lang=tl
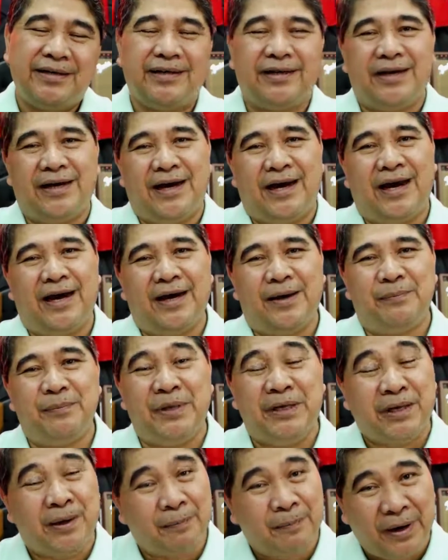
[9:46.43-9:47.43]
uh,
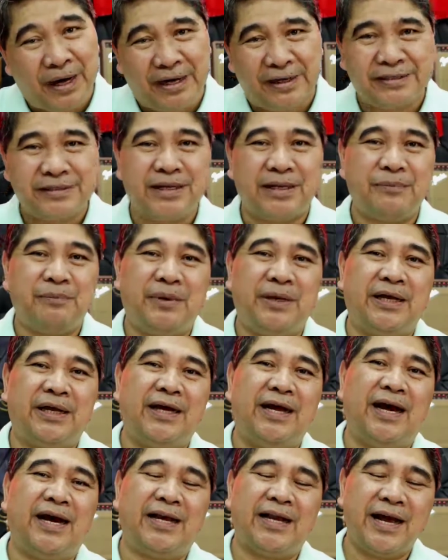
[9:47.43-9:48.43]
binabasa at
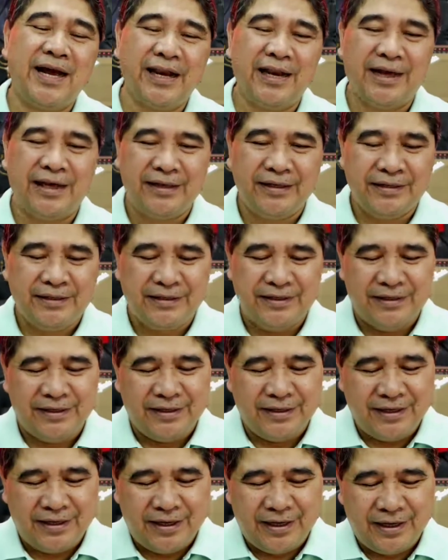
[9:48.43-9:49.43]
pinag-aaralan
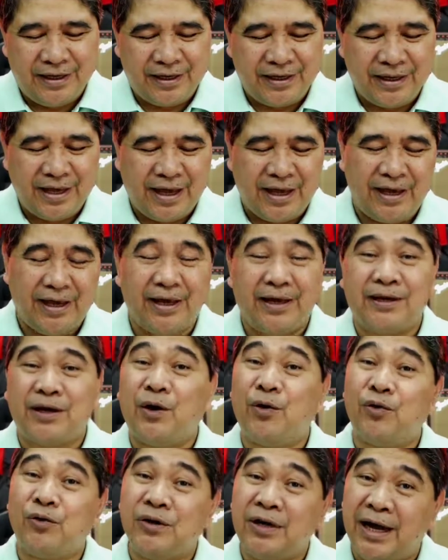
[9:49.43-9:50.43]
uh,
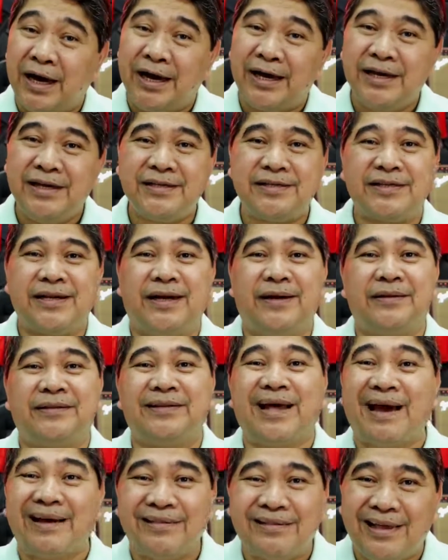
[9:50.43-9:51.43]
kaugnay sa
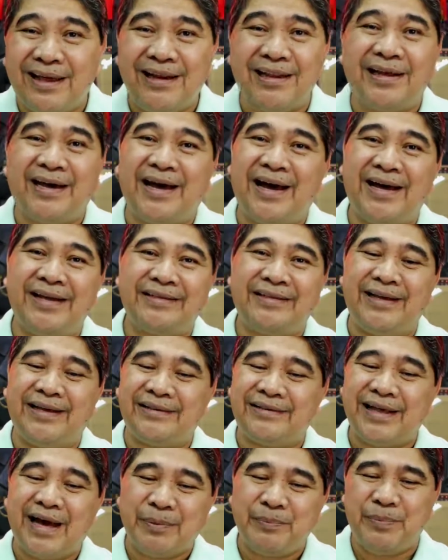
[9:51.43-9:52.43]
title ng ating
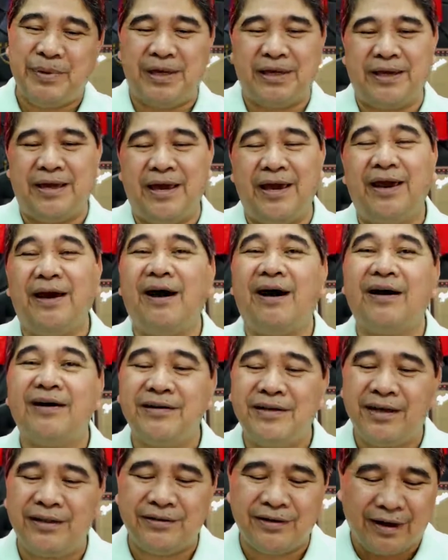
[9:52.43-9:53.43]
topic, A
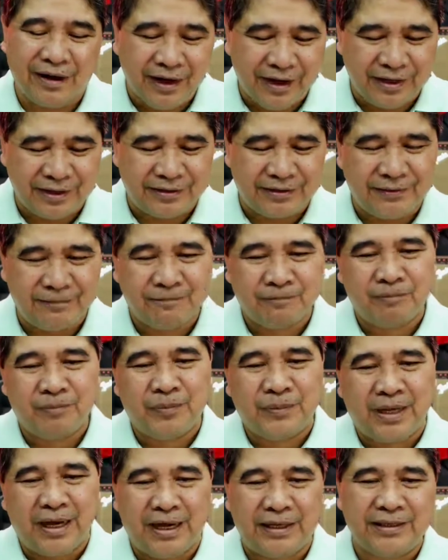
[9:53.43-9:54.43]
Hardened Heart.
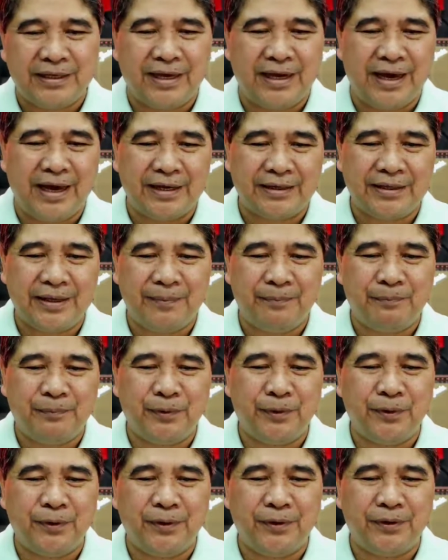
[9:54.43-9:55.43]
At ang aking
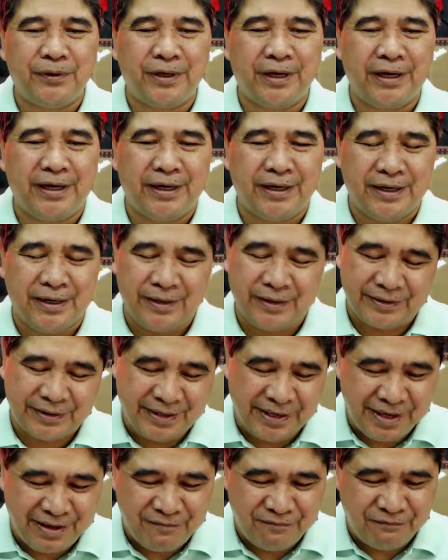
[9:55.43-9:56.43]
pong uh,
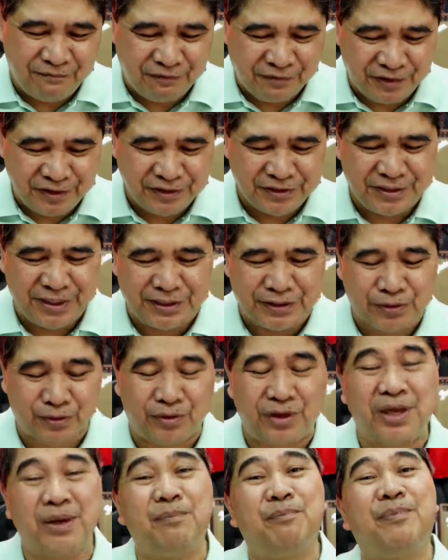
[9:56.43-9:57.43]
key verses o
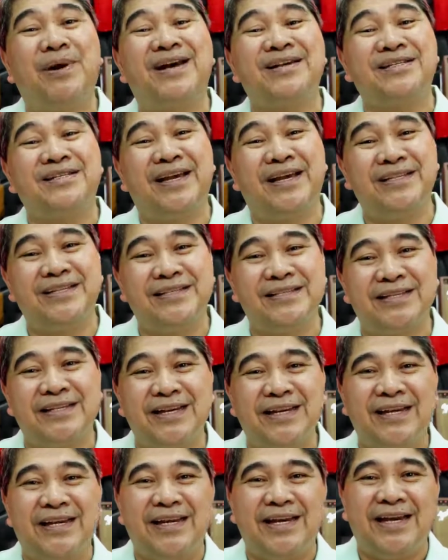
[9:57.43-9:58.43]
key passage
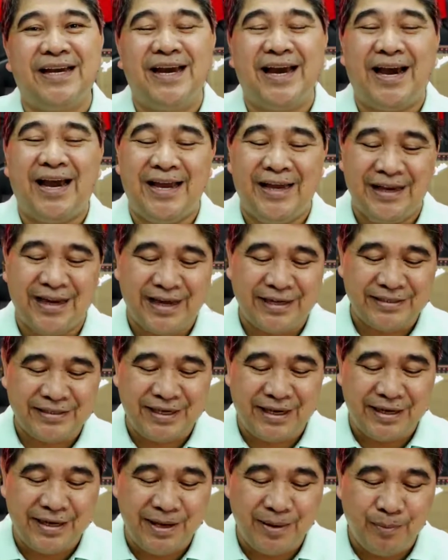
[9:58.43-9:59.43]
ay nasa
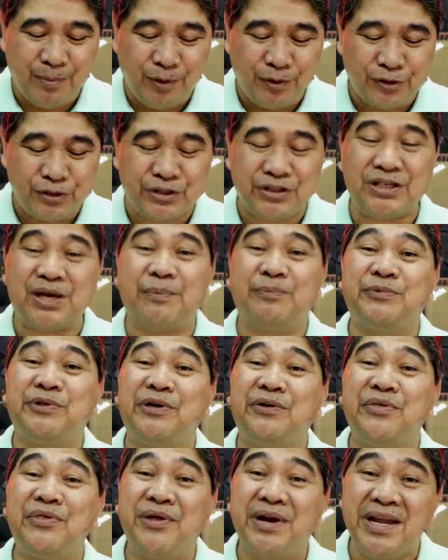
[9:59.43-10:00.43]
Hebrews chapter
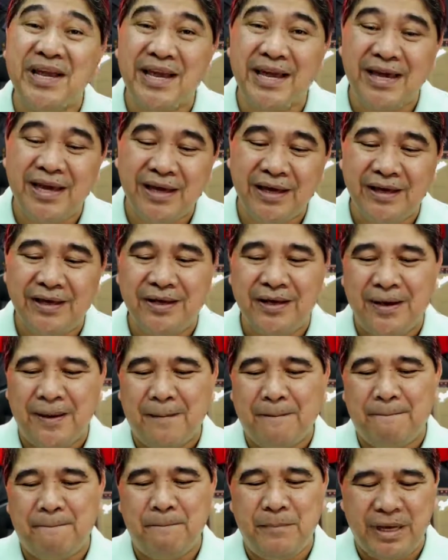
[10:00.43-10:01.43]
3
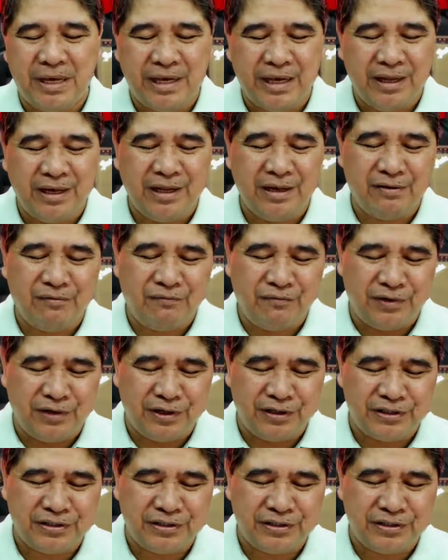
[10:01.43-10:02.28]
beginning verse